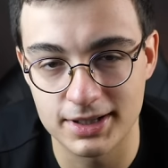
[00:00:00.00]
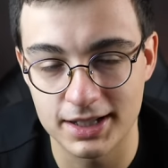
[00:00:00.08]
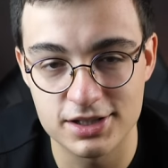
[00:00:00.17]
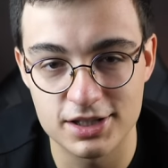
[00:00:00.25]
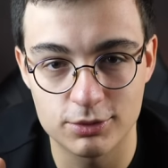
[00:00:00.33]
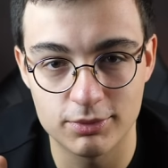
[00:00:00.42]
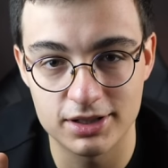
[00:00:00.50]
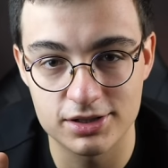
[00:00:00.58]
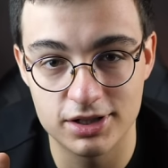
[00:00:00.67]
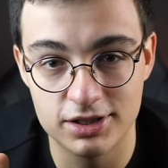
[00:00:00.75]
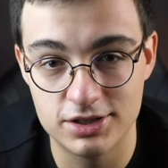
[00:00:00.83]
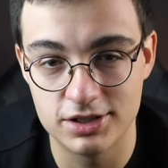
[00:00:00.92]
tak się składa,
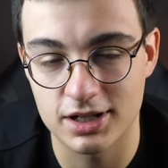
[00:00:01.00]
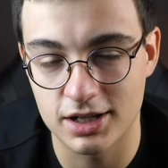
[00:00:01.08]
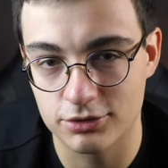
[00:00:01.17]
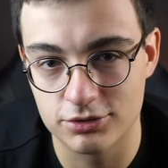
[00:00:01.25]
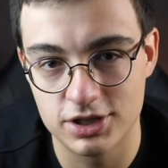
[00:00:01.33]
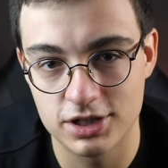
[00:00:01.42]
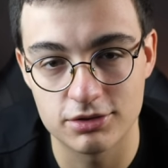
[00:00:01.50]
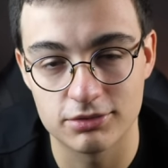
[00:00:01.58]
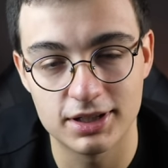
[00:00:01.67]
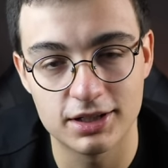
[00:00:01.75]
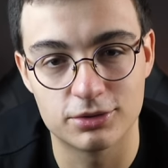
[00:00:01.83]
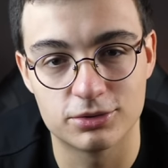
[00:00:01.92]
że dzisiaj od
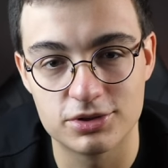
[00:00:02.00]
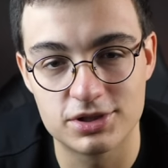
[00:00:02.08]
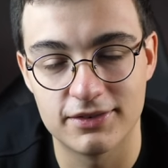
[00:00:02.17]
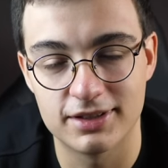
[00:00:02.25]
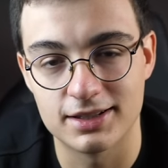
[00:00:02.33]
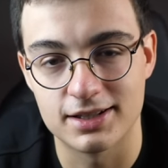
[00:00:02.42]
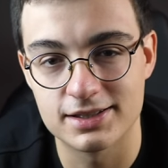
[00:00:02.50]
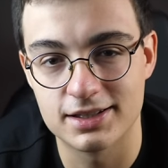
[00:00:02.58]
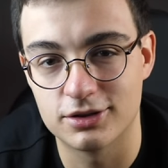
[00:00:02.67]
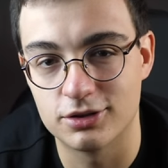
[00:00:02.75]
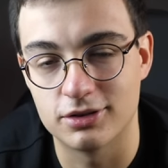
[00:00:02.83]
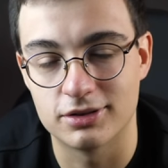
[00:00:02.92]
10 do
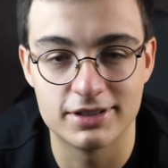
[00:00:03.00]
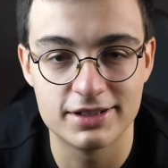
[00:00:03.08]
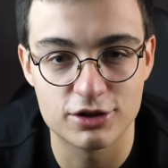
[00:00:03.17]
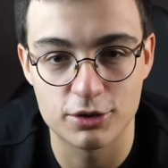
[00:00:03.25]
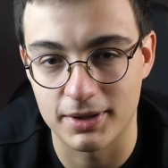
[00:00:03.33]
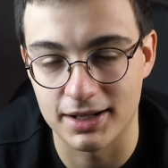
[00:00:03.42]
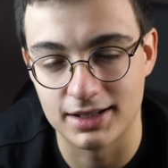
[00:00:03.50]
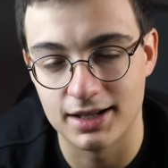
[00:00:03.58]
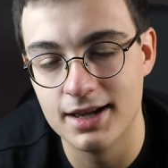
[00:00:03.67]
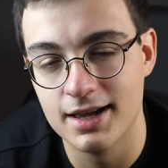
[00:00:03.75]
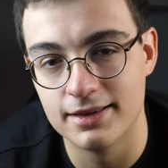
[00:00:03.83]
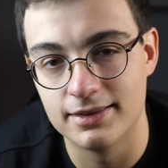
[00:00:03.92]
19 listopada
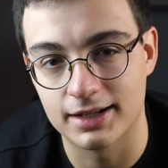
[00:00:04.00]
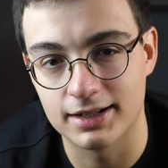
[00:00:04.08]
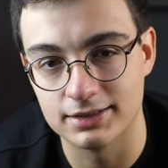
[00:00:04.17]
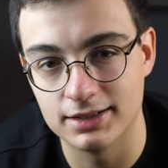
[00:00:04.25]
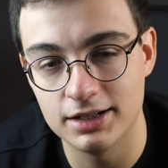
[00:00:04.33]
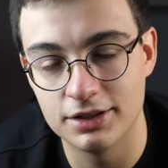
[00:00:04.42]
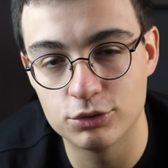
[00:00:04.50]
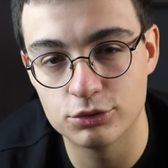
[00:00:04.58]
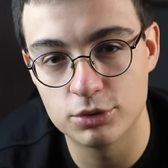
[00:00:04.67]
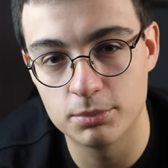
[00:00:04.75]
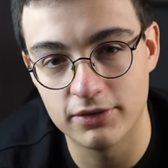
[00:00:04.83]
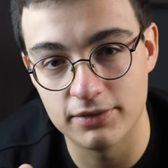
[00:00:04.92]
na kanale
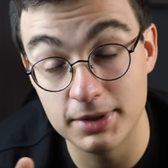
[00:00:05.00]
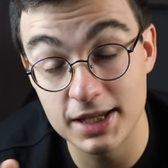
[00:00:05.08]
YouTube'owym